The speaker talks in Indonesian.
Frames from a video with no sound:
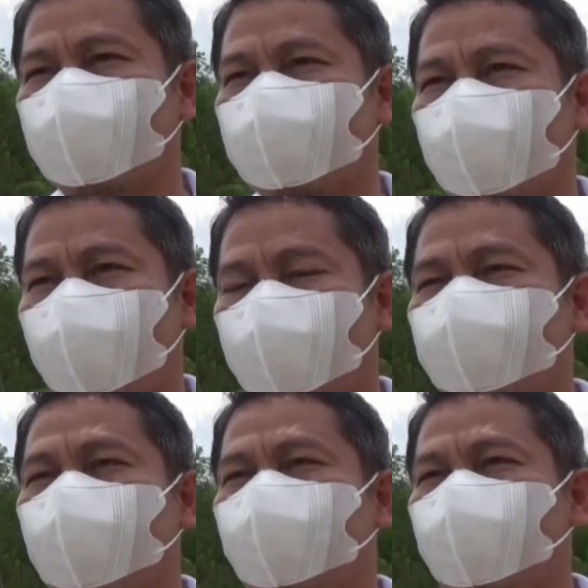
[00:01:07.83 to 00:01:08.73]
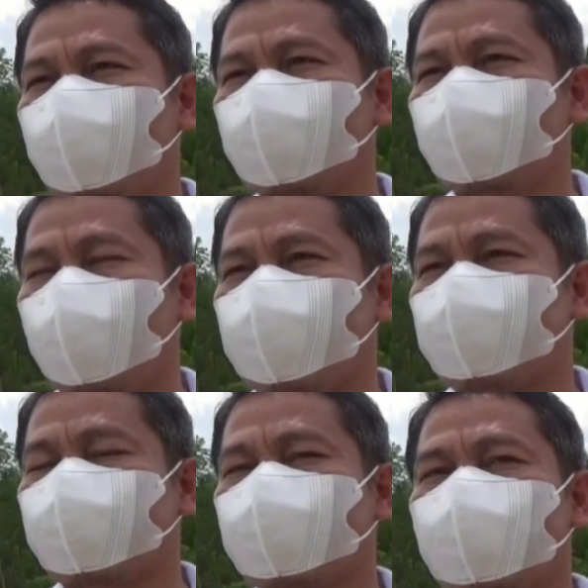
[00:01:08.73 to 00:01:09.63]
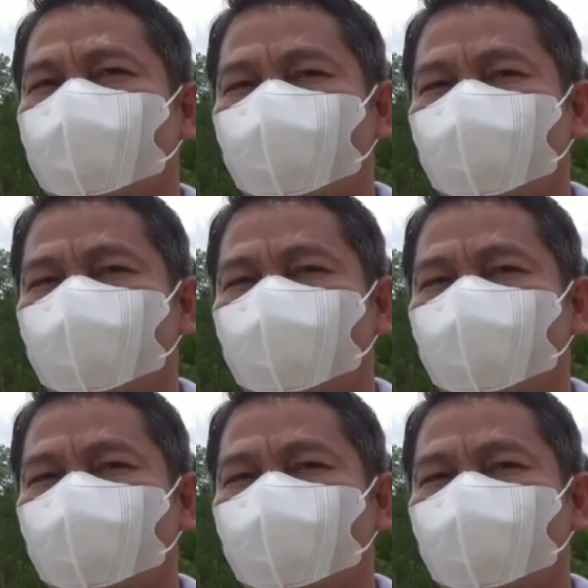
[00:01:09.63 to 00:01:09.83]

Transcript: yang akan dibangun untuk kapasitas